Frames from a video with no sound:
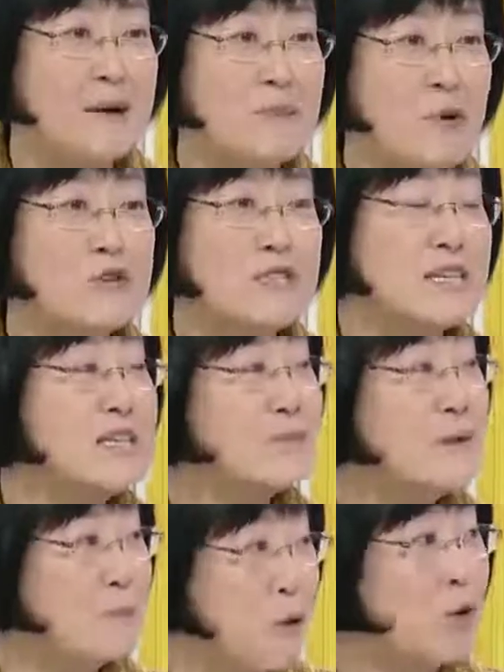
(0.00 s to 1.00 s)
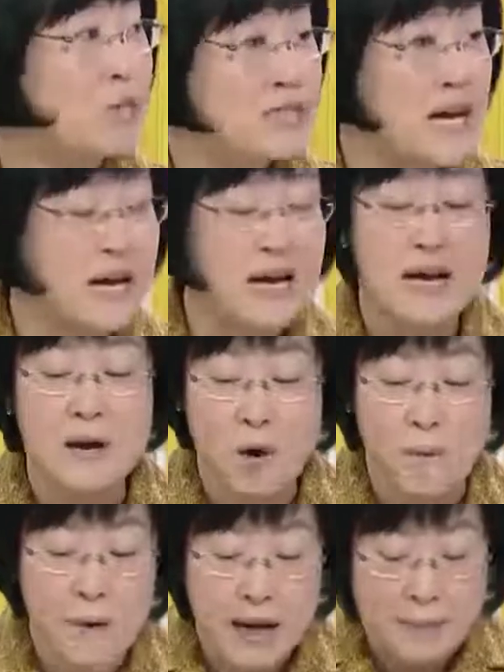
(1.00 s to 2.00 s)
먹기 싫지만 먹자.
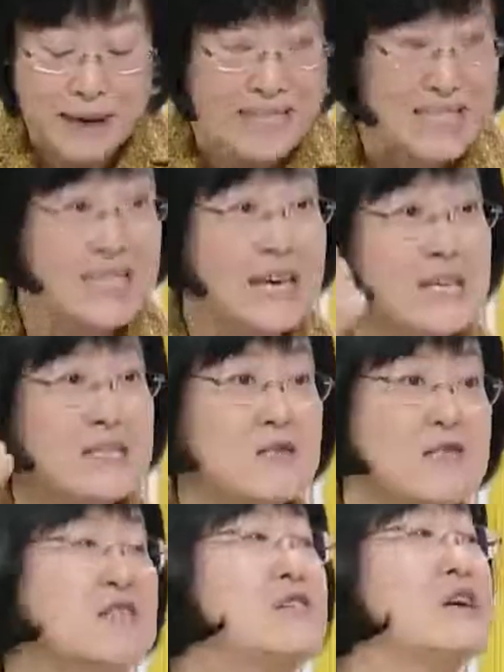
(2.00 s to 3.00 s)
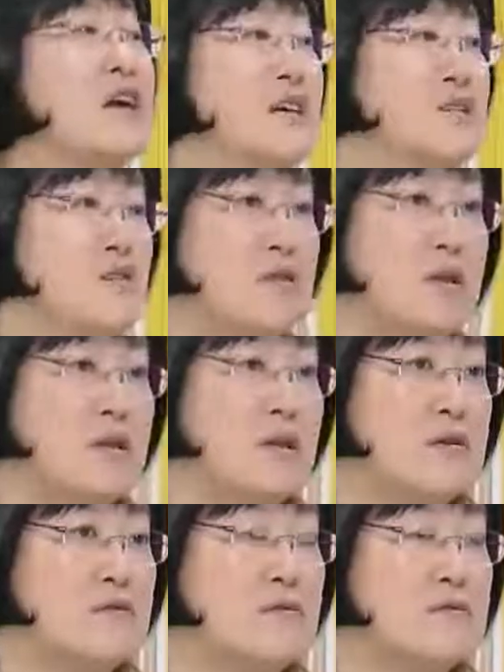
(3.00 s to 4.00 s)
엄마가 맛있게 했어. 이렇게 하셔야
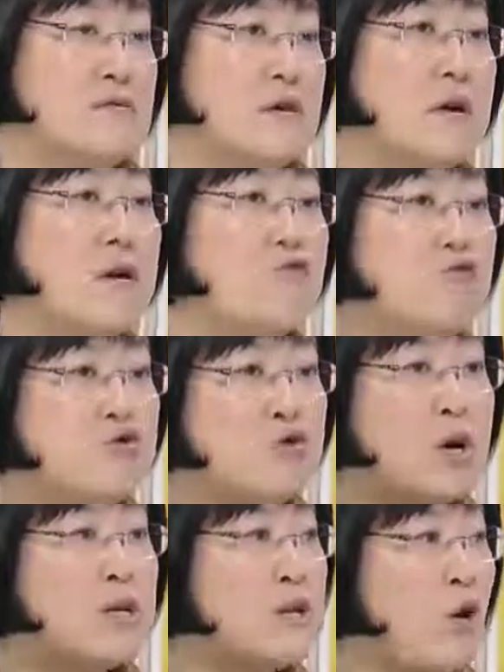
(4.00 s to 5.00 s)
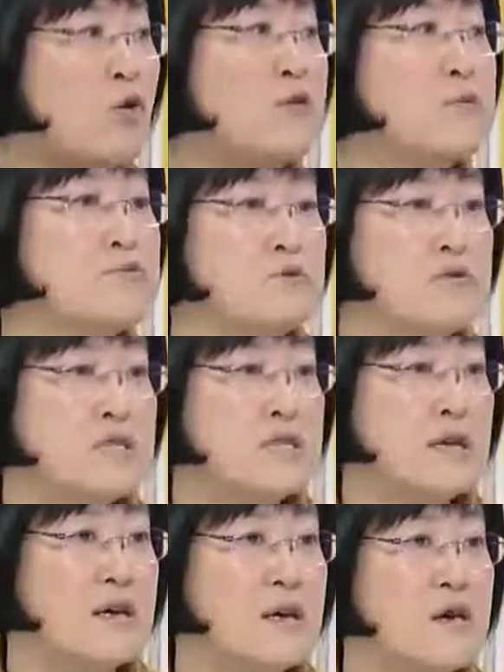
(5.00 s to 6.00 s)
된다는 음. 거죠. 부조화는 거기서부터
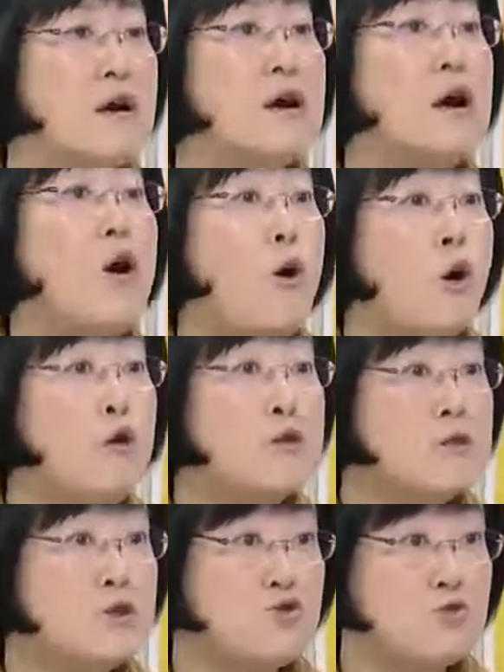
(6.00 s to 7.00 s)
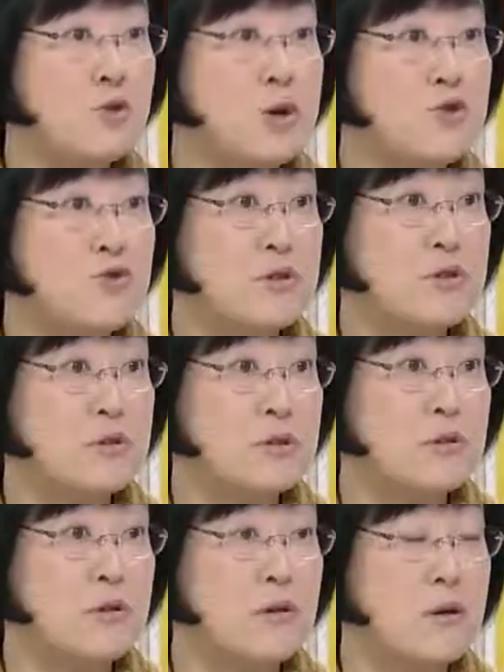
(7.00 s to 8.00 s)
시작해요 어른이 주도할 수
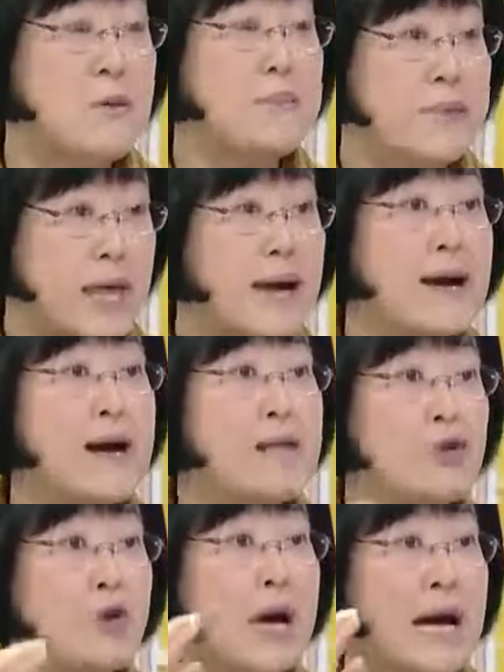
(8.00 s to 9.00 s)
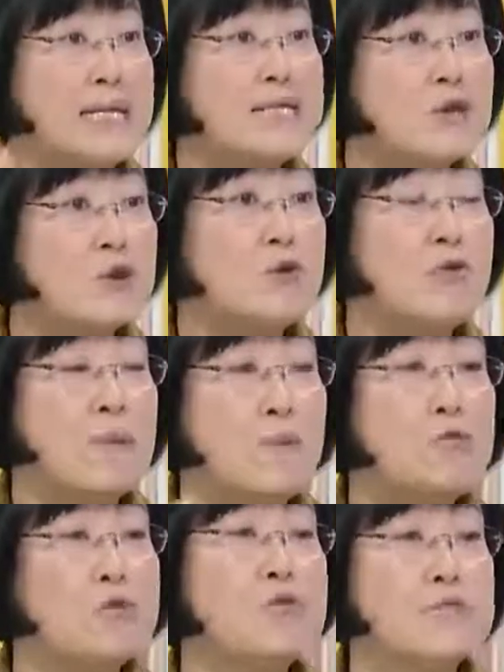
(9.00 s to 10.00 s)
있는 거. 네. 내가 너의 네. 안전과
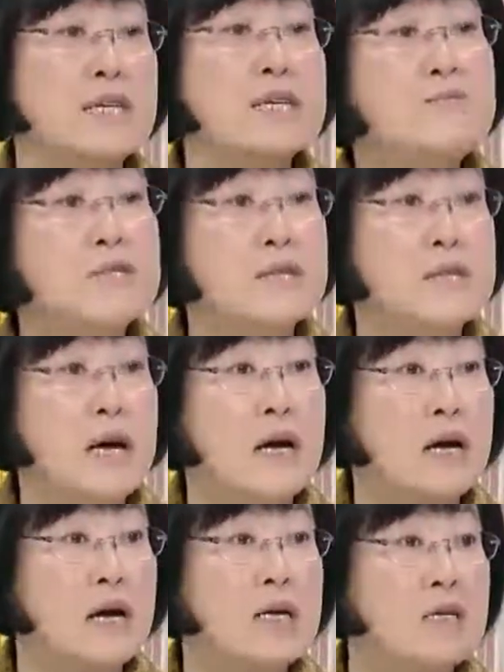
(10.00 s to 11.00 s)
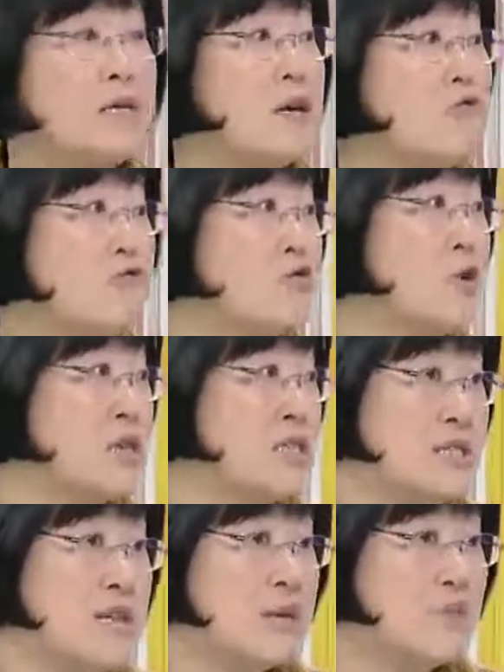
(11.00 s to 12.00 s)
모든 걸 책임진다. 음. 이게 구조화의
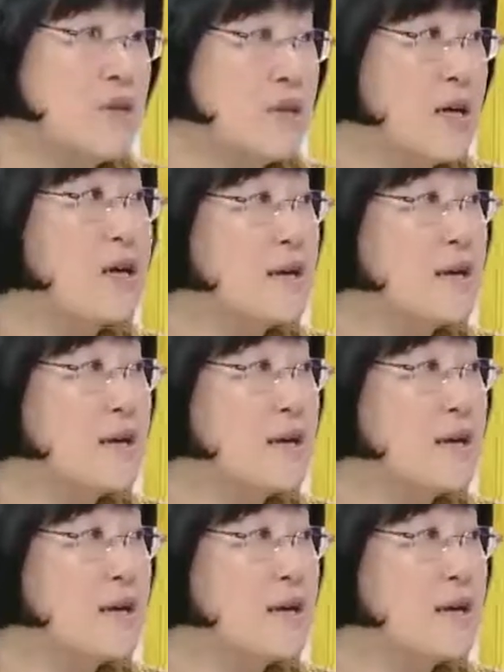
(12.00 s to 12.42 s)
시작입니다.